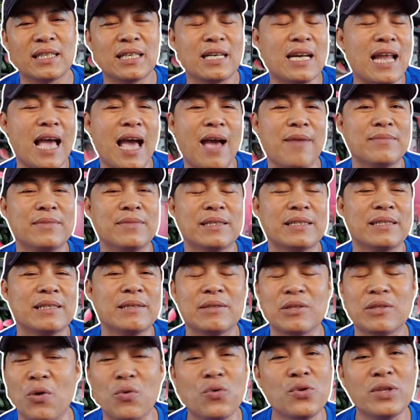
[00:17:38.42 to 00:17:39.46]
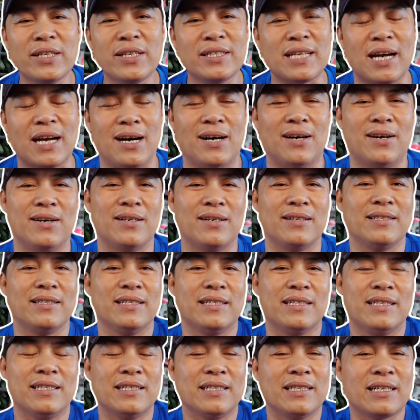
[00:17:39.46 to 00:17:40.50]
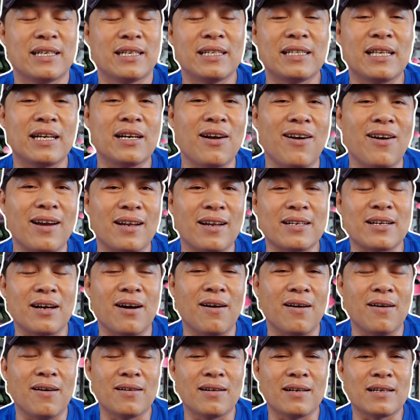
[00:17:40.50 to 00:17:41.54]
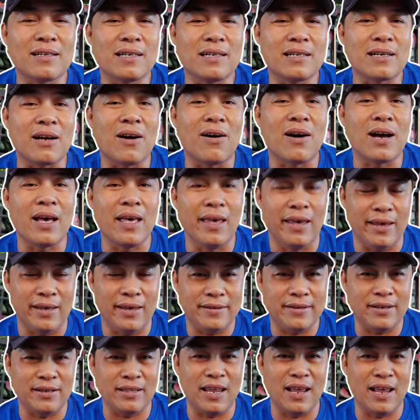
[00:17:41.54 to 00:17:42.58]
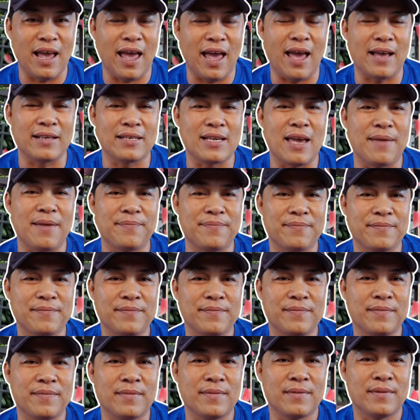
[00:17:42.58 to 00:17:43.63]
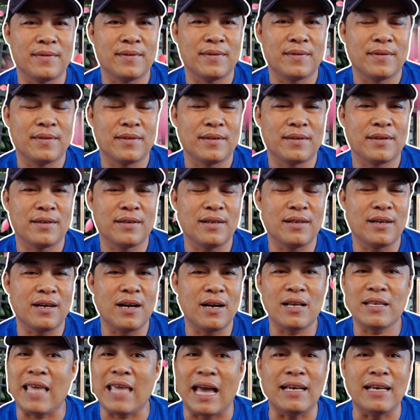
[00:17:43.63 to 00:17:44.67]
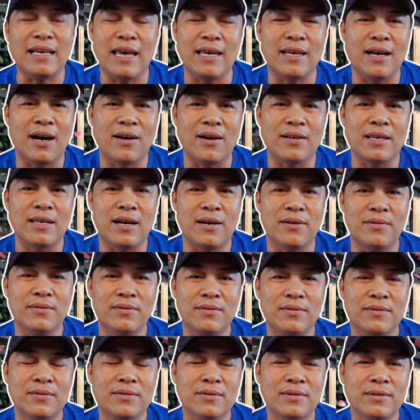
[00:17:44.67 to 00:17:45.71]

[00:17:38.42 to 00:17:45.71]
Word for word: nó làm đủ thứ trò người ta gọi là trò trò hề cho thiên hạ xem ừ, nó chẳng hay ho gì đâu